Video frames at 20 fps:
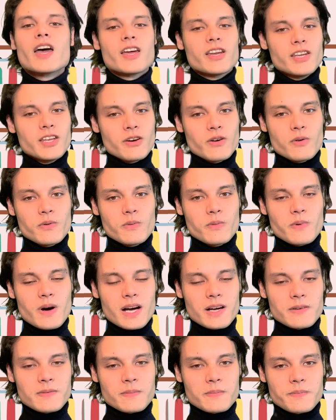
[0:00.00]
日本
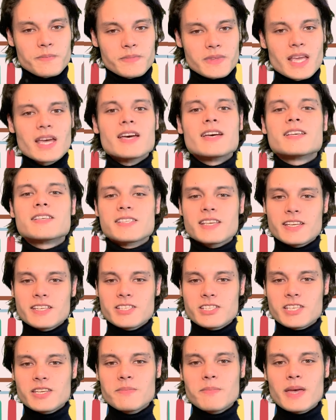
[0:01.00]
は
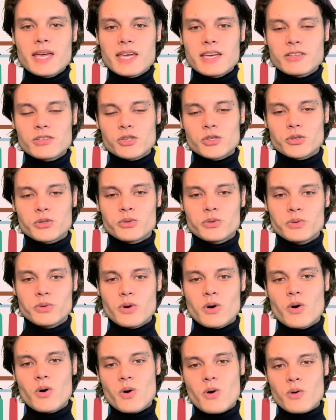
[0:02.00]
センチメートル
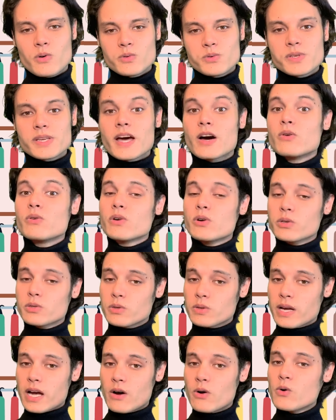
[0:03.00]
を使うこと
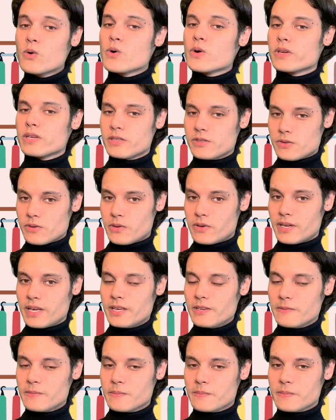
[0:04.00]
が多いですよ
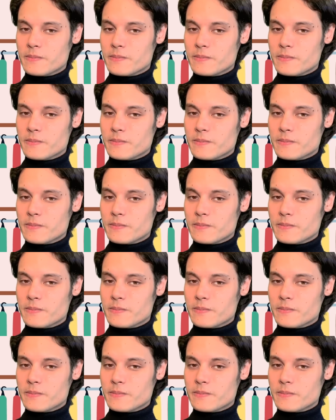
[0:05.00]
ね。